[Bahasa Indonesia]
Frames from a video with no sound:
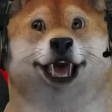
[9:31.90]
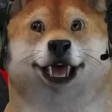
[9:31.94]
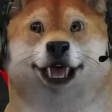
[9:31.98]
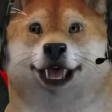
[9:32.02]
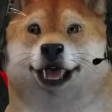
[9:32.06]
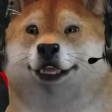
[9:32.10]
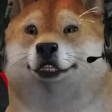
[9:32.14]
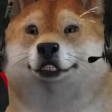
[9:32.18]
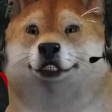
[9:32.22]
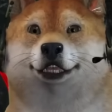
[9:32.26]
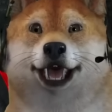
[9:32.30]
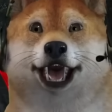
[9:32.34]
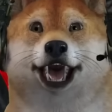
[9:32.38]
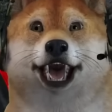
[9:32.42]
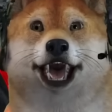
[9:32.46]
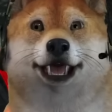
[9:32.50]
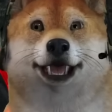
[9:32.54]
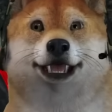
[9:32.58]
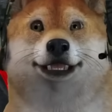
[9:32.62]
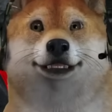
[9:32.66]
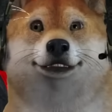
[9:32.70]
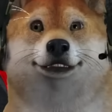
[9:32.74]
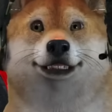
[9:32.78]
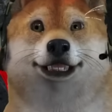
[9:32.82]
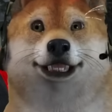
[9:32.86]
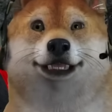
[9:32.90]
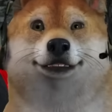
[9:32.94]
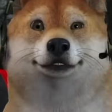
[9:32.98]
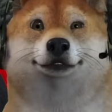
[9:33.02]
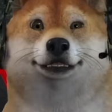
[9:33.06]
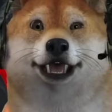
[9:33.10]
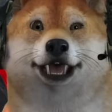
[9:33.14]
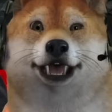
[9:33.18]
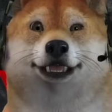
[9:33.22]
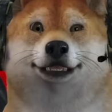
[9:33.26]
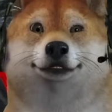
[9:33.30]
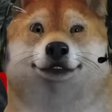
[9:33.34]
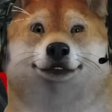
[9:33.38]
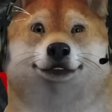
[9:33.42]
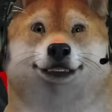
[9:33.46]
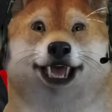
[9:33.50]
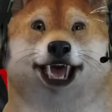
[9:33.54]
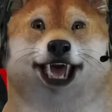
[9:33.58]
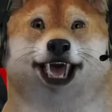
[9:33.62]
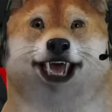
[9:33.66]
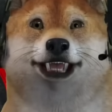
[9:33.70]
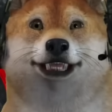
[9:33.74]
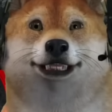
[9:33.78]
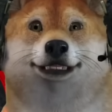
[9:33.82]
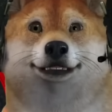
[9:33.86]
Hobbit jadiin benteng sih tadi
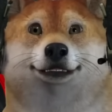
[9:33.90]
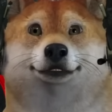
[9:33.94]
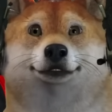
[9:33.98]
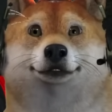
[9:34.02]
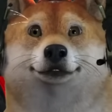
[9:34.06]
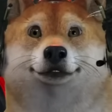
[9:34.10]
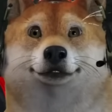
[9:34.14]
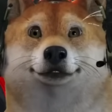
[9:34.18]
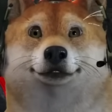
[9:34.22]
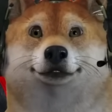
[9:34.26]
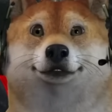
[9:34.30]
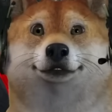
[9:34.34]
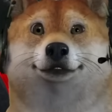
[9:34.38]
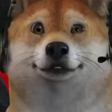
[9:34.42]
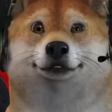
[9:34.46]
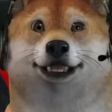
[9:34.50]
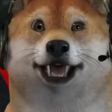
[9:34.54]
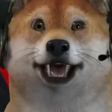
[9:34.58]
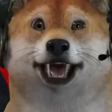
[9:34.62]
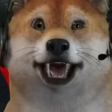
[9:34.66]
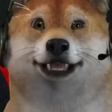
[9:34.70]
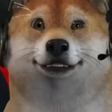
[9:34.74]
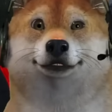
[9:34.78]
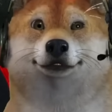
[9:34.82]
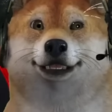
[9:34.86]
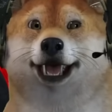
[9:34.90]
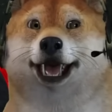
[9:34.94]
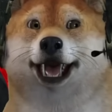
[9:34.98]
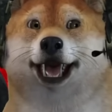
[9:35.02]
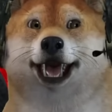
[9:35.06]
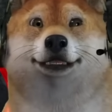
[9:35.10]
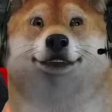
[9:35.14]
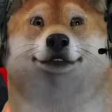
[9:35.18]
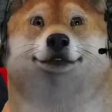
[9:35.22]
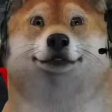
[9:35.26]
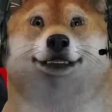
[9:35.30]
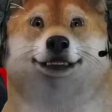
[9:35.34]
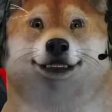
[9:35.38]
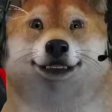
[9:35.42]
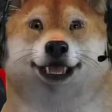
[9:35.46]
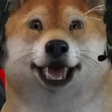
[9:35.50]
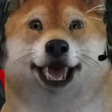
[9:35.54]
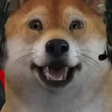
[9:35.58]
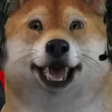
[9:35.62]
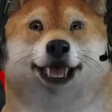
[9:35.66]
ya Gak apa-apa deh ya kawan ya